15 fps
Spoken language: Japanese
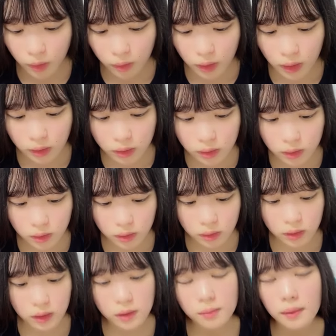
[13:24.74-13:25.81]
おたふく
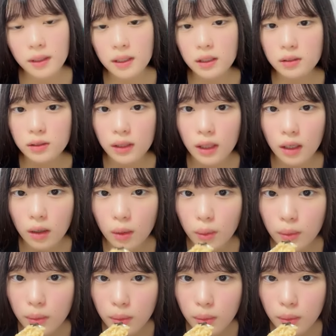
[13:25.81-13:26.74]
ソース有名ですね